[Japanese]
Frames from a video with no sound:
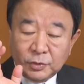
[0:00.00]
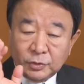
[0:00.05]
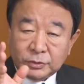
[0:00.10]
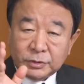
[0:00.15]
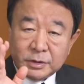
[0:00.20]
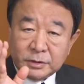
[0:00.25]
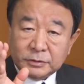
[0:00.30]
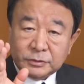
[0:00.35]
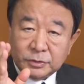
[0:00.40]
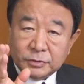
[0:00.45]
毛
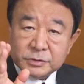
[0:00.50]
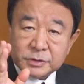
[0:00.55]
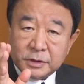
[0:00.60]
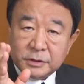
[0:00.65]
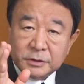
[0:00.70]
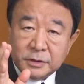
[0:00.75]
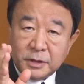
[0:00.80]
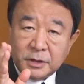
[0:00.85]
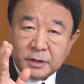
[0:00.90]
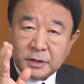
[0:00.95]
沢東
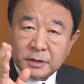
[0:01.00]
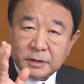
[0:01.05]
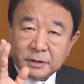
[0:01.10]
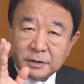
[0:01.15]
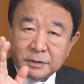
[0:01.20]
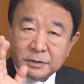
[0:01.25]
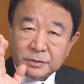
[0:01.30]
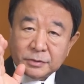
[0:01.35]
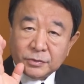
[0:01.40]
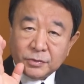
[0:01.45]
さんが
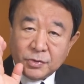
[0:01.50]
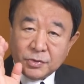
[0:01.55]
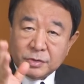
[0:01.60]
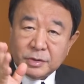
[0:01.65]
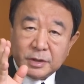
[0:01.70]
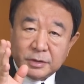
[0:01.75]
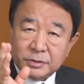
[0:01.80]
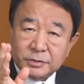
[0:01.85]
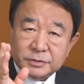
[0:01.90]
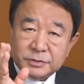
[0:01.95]

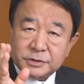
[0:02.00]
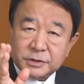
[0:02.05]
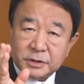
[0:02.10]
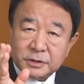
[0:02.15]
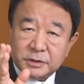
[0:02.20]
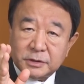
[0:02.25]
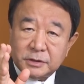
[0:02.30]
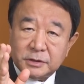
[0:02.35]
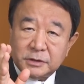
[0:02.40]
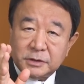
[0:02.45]
国家の主
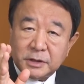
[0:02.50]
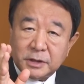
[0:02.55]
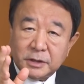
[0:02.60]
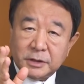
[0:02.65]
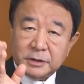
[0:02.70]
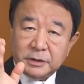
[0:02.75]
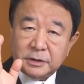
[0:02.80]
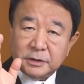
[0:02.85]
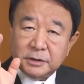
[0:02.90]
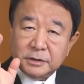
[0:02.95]
席で
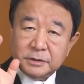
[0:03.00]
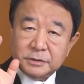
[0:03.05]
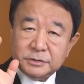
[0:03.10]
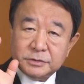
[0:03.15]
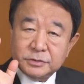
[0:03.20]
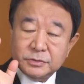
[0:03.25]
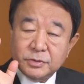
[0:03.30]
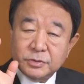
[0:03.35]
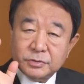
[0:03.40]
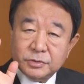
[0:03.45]
あり
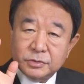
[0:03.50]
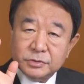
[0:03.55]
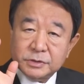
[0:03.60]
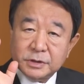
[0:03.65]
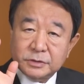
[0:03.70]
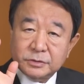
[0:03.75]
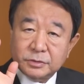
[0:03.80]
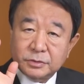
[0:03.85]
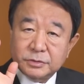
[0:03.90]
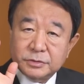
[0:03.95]
中国共
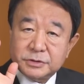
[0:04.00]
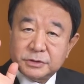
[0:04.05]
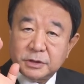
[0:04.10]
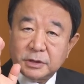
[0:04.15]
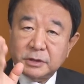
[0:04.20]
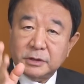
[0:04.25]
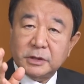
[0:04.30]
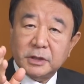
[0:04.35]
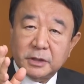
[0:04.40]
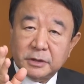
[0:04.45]
産党の主
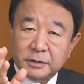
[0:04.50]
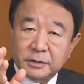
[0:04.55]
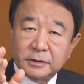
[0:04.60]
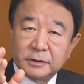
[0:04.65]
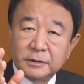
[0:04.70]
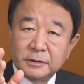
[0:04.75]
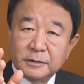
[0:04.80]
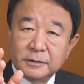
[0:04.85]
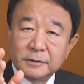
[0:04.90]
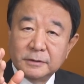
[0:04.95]
席であ
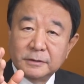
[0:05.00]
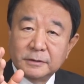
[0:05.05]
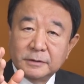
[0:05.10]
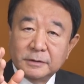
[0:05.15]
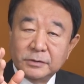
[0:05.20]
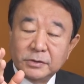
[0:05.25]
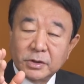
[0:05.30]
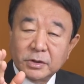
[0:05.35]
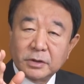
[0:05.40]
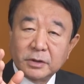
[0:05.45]
り
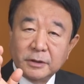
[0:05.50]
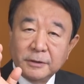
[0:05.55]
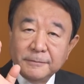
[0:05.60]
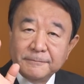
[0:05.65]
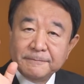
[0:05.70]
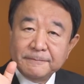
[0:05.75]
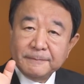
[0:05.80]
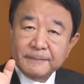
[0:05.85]
だから